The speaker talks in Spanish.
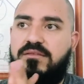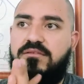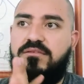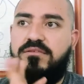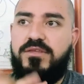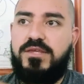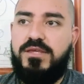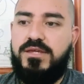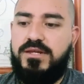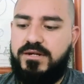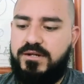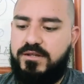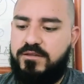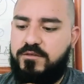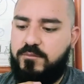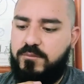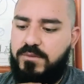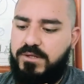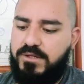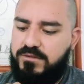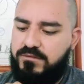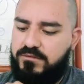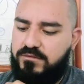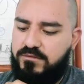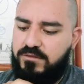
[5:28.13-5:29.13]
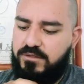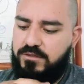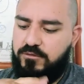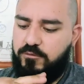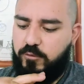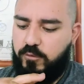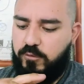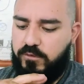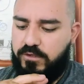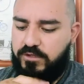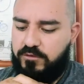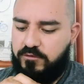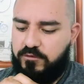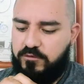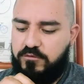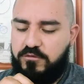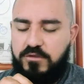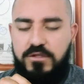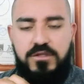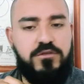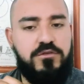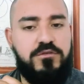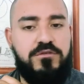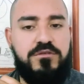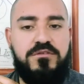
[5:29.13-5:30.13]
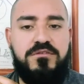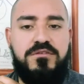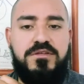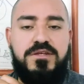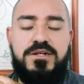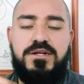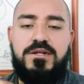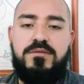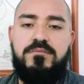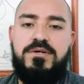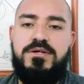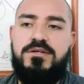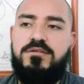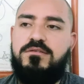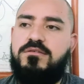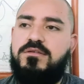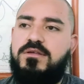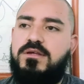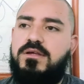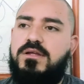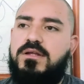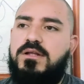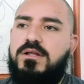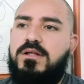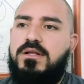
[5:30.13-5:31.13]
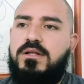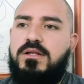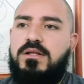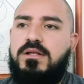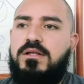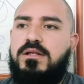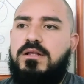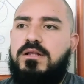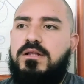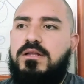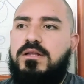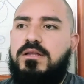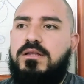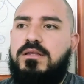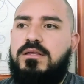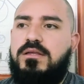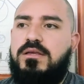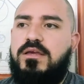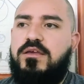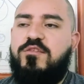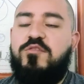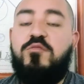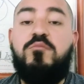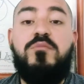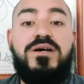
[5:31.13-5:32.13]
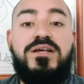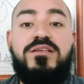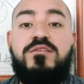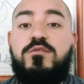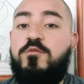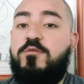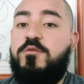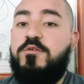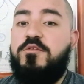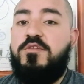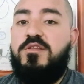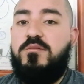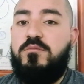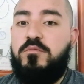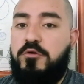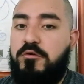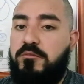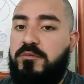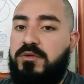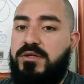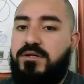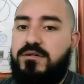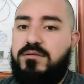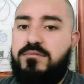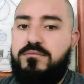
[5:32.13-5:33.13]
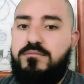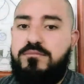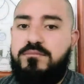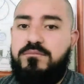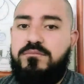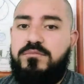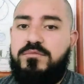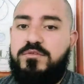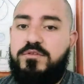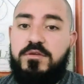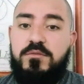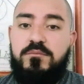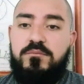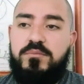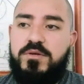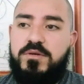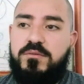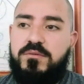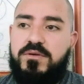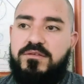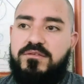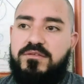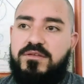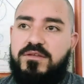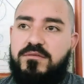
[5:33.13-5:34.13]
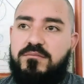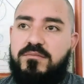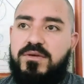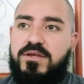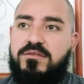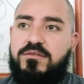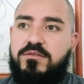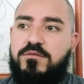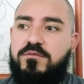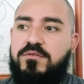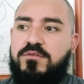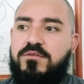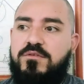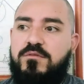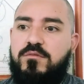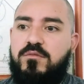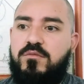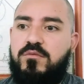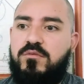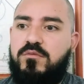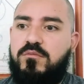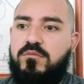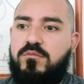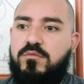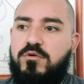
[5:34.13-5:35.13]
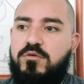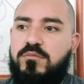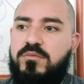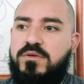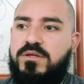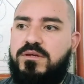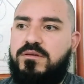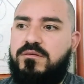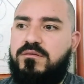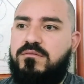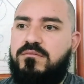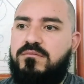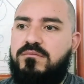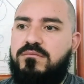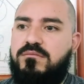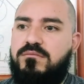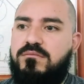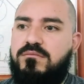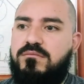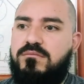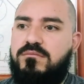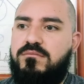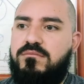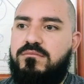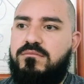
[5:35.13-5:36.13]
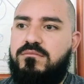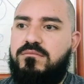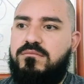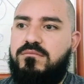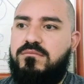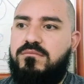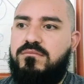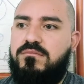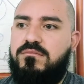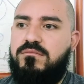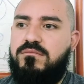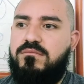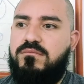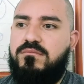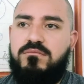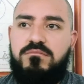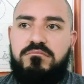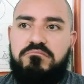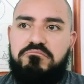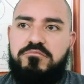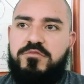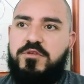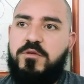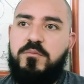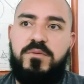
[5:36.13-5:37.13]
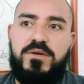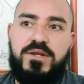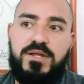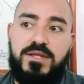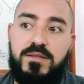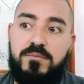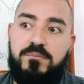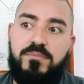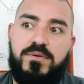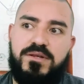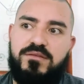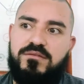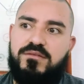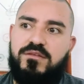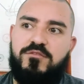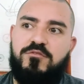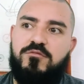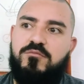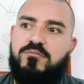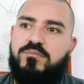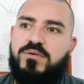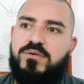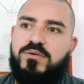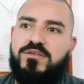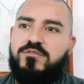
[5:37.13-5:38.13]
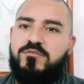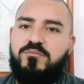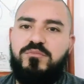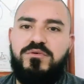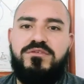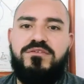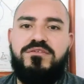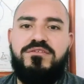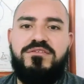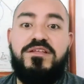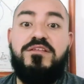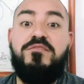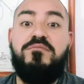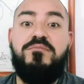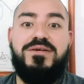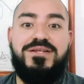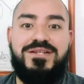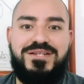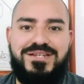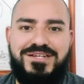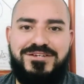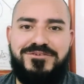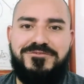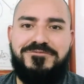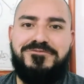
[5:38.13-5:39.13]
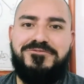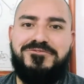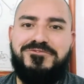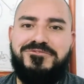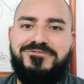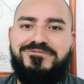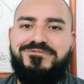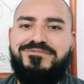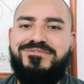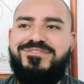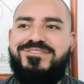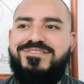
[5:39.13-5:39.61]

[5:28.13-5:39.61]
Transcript: te encierras más y tu corazoncito se cierra más y es más difícil volver siempre va a ser más difícil volver. Siempre que te apartas un paso, pues estás más lejos.